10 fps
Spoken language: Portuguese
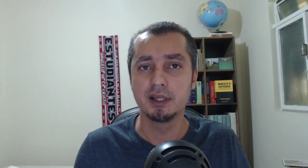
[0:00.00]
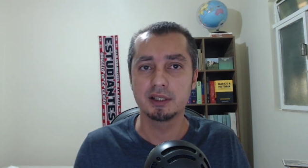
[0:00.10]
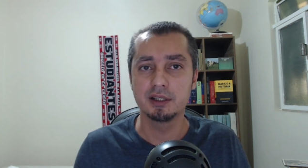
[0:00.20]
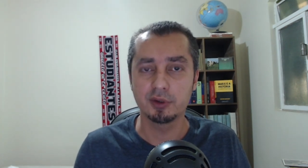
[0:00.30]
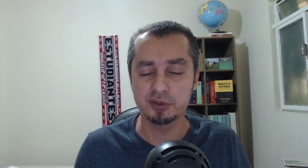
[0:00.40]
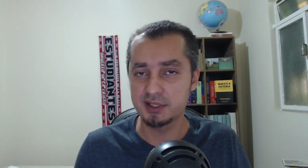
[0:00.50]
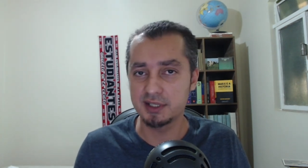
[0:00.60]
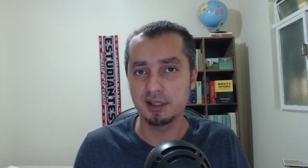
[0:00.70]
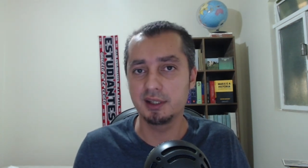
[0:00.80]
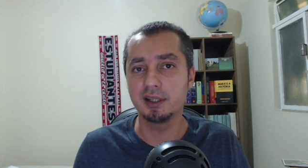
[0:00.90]
que vão se
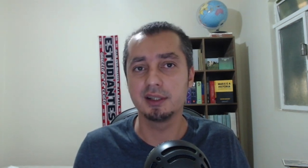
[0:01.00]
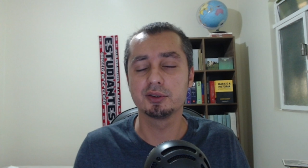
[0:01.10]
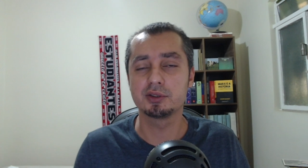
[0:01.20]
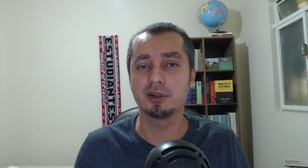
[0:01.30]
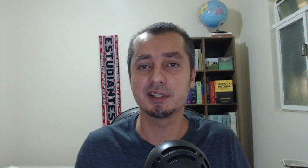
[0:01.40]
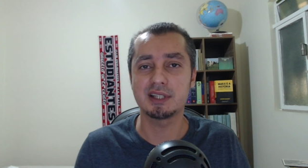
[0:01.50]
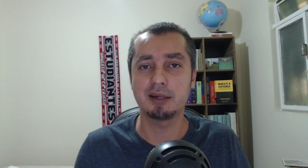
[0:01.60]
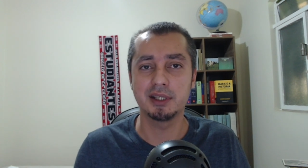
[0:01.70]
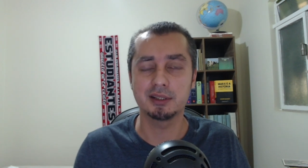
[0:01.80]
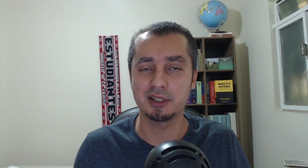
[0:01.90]
seguir aí o seu
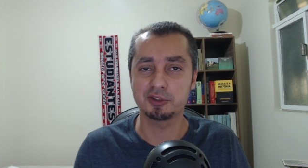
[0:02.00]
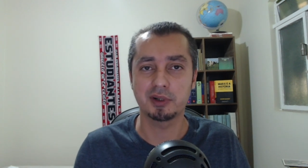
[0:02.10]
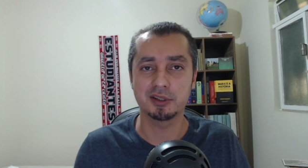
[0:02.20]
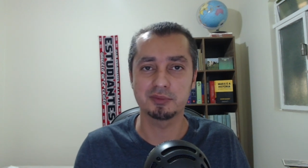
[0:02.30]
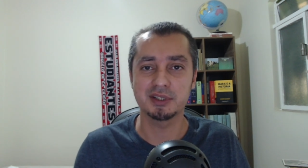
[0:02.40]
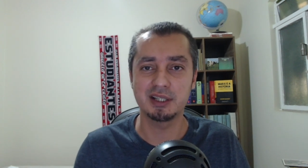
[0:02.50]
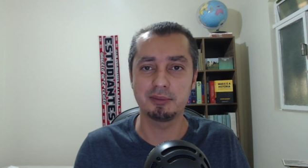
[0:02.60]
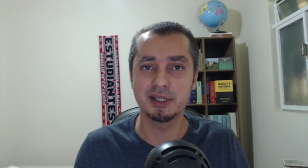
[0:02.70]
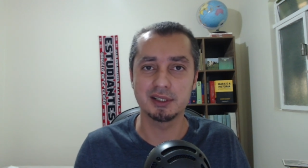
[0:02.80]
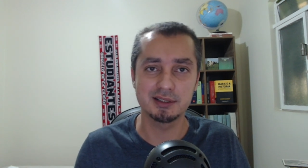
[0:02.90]
lançamento nas próximas
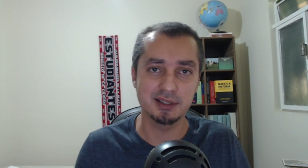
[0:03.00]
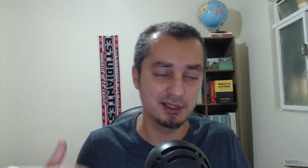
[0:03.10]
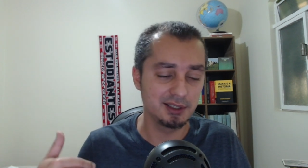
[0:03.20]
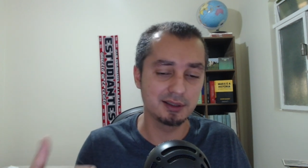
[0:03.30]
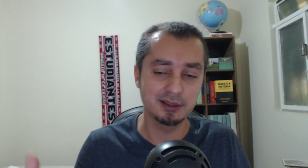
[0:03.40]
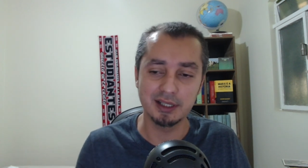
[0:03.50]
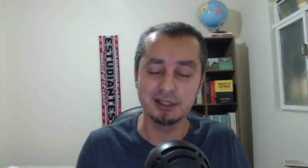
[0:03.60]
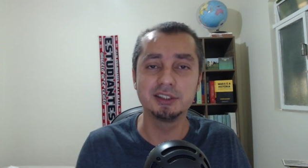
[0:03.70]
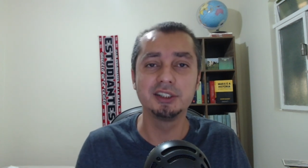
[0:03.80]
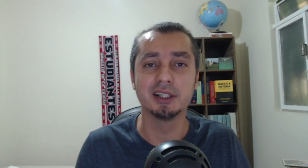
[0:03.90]
semanas e daí
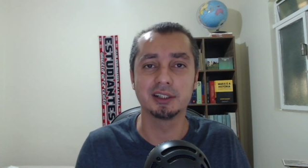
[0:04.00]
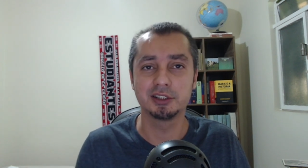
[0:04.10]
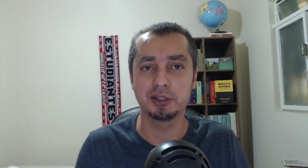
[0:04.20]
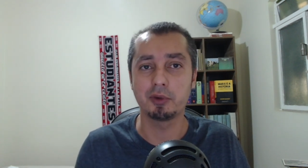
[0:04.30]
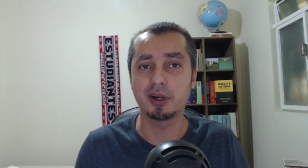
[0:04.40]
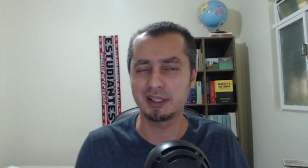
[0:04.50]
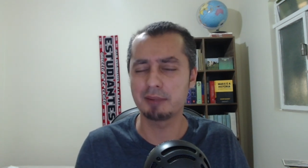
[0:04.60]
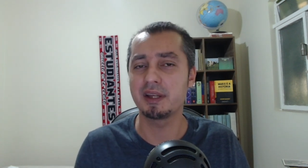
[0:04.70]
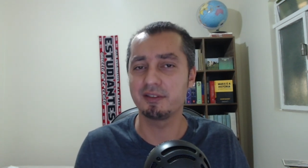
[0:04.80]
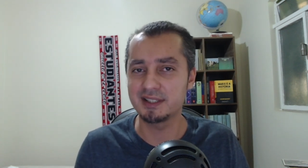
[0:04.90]
em diante. Embora
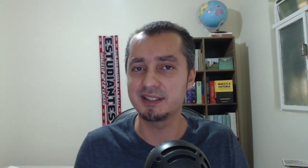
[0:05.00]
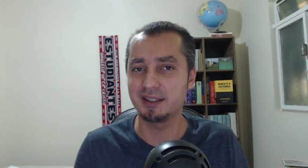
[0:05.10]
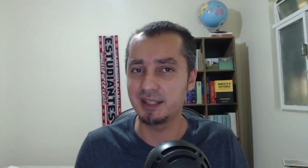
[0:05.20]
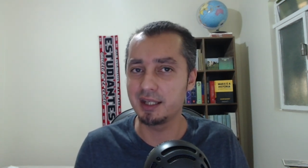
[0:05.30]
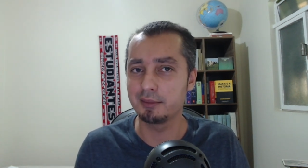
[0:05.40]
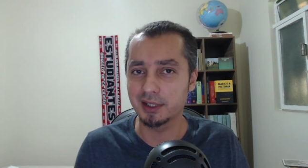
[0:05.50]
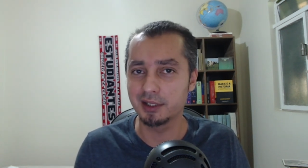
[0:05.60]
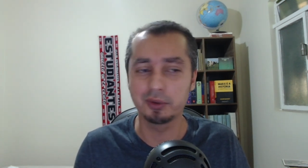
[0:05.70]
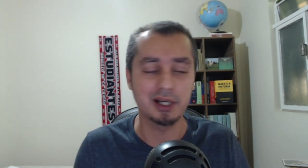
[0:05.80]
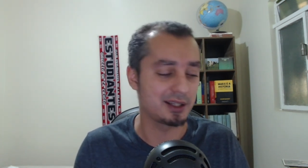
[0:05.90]
também vai ser tema aqui
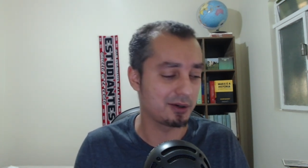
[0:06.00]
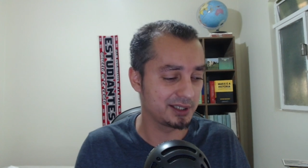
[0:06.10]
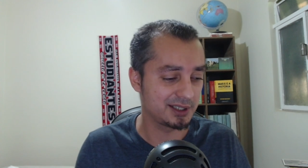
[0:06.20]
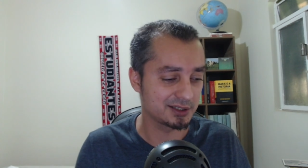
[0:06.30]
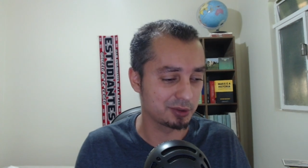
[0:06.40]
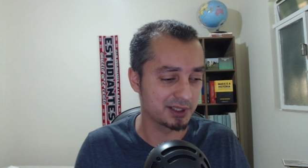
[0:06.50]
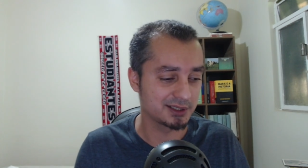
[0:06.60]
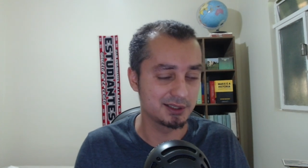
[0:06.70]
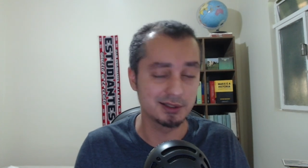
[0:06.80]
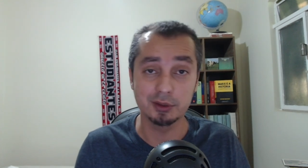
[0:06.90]
do canal Orientação
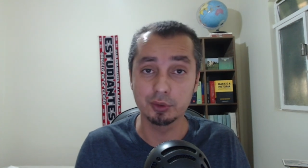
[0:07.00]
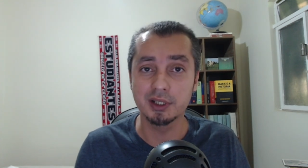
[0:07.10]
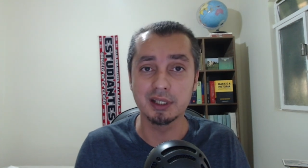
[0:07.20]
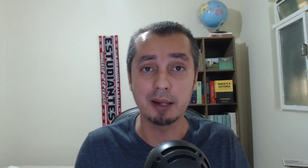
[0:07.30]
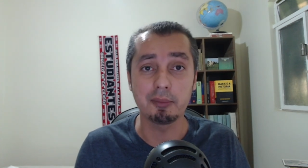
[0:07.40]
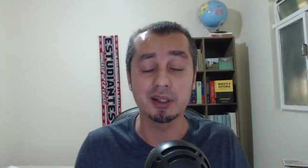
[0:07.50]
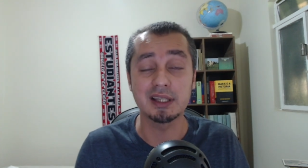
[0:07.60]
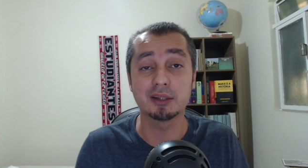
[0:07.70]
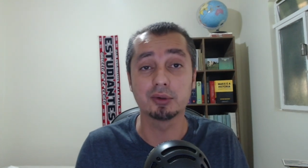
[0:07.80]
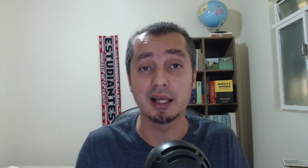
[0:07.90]
Marxista, tudo que está
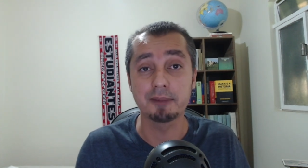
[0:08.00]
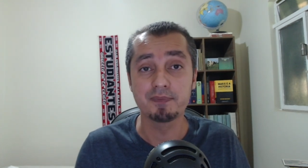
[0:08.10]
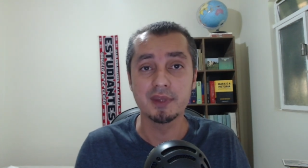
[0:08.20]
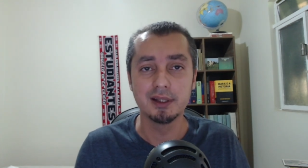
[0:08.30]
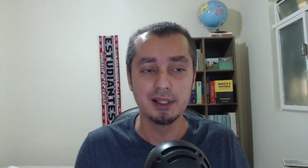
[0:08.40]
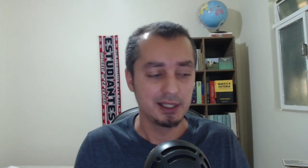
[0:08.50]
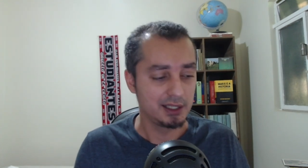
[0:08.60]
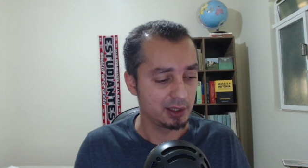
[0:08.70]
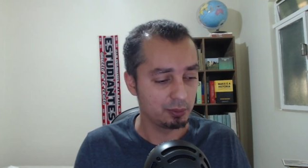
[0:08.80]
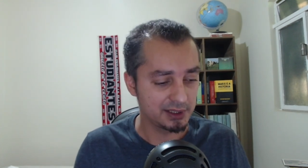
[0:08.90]
abordado lá.
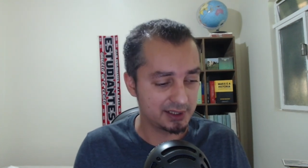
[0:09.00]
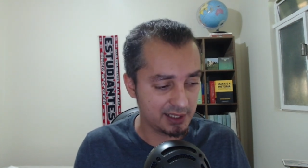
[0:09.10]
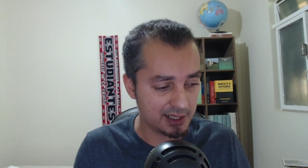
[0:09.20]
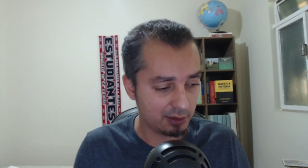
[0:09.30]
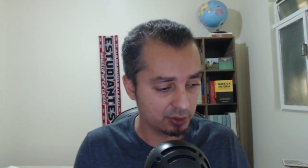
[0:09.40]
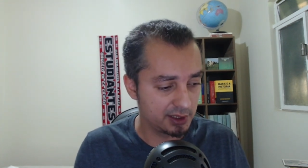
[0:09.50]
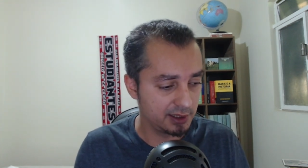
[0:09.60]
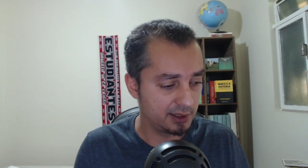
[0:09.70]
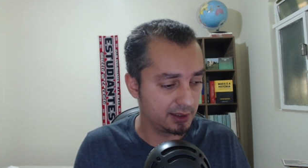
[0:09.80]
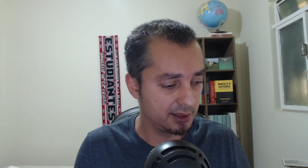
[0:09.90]
É um material
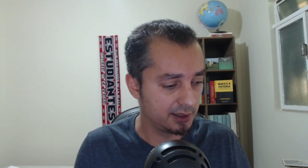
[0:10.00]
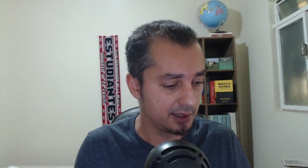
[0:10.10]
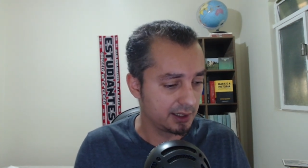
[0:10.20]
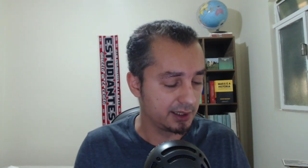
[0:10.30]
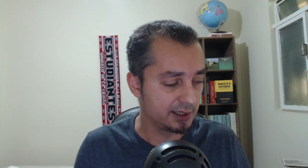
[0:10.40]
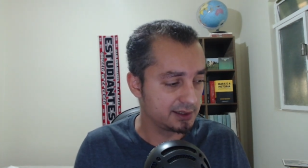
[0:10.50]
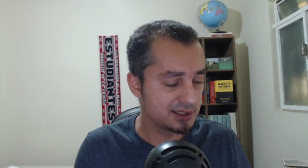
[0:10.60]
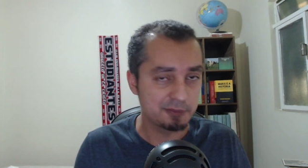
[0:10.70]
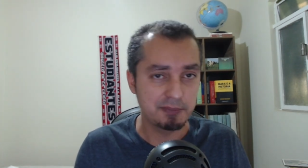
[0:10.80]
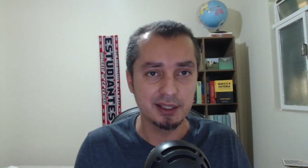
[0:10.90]
que ele
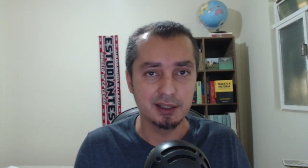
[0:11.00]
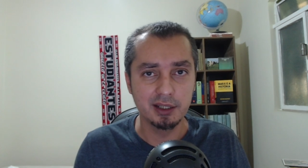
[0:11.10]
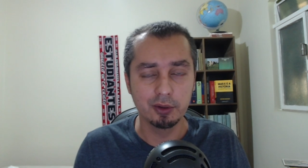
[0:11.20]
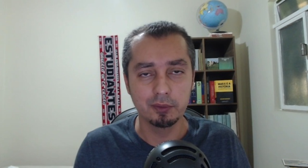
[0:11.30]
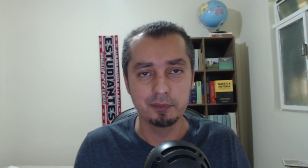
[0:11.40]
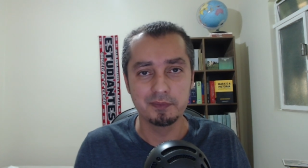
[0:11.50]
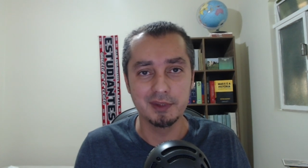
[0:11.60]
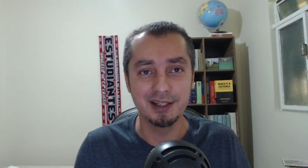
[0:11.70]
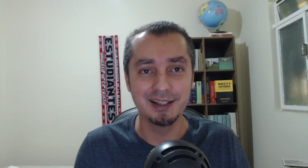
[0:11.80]
despendeu né,